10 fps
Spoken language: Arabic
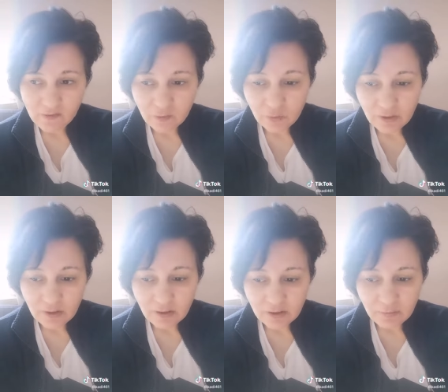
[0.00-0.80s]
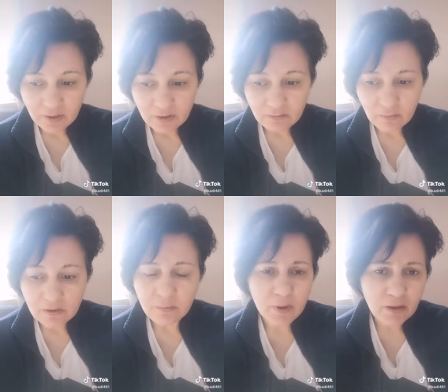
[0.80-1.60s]
سوريا يمكن ما
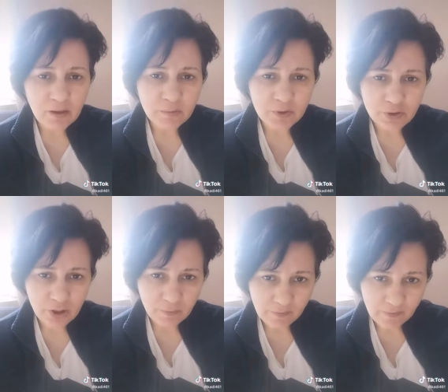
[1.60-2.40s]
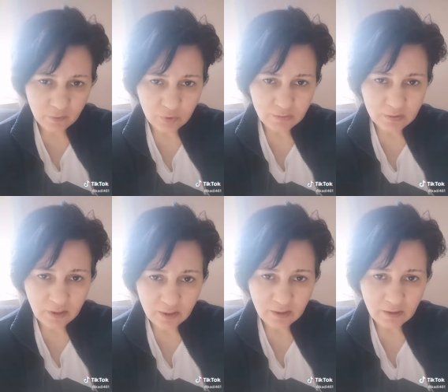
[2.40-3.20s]
تبقى من الشعب السوري بالداخل